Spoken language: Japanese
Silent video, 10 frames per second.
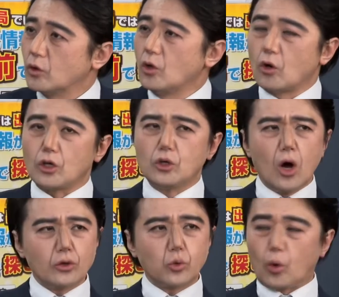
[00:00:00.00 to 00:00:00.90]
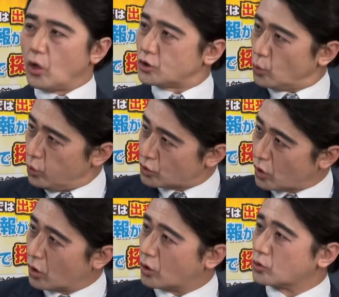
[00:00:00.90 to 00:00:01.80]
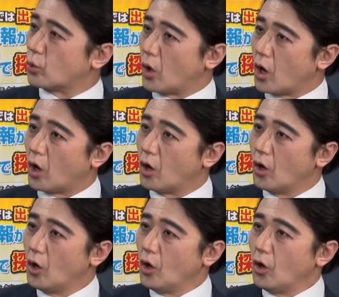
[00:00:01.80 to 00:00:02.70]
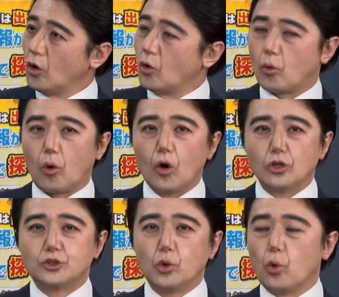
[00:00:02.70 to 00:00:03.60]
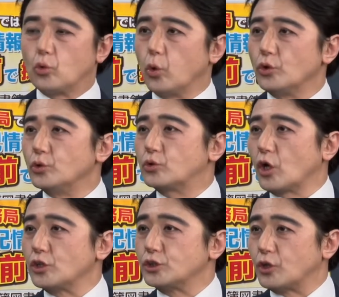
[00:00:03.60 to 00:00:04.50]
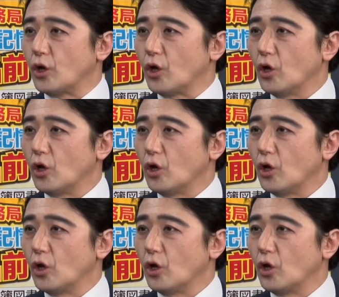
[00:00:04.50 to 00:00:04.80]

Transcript: なんか意外と賢いんじゃないかとか、はい、なんかジョークを言ったりして、う